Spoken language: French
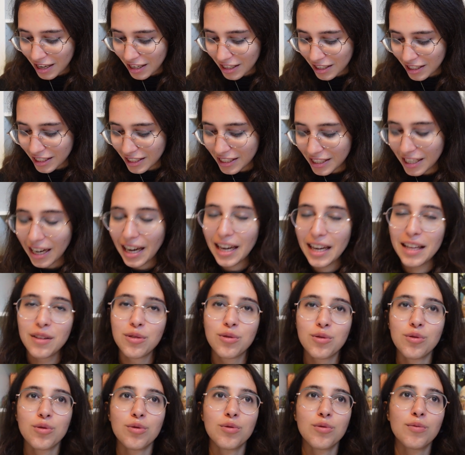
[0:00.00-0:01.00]
j'essaierai
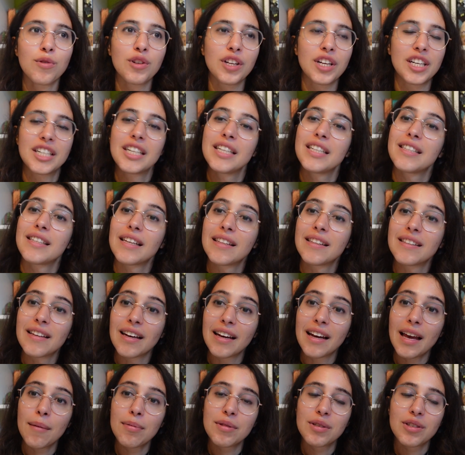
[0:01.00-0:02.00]
de m'en acheter de cette
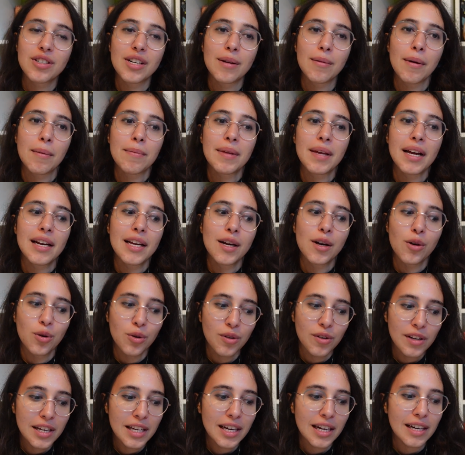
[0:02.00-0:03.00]
saga parce que j'aimerais bien les
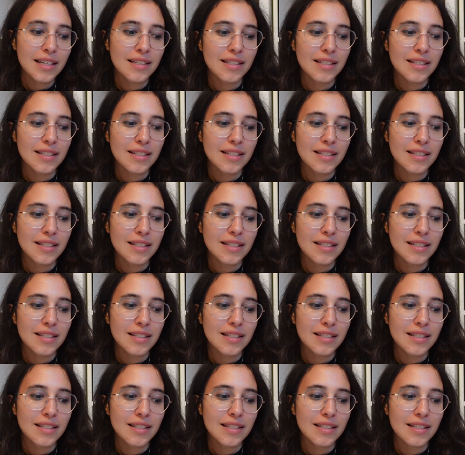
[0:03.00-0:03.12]
relire,